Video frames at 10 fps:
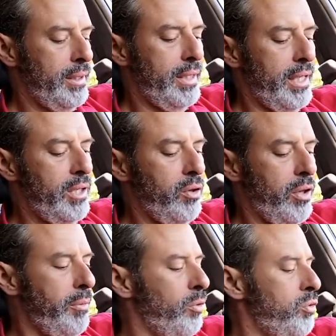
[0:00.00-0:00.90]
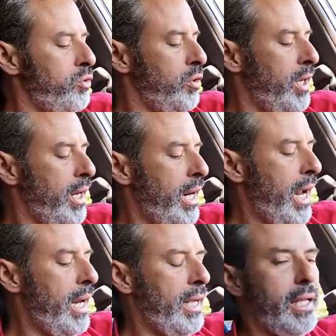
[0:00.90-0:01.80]
digno de
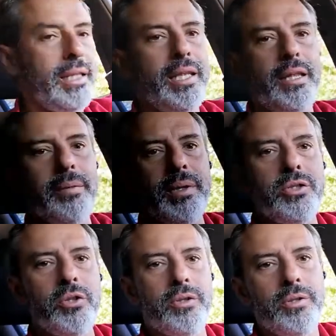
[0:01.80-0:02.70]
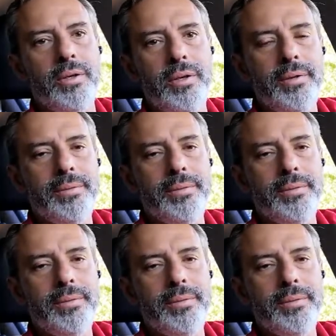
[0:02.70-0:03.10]
evolucionar a la quinta dimensión.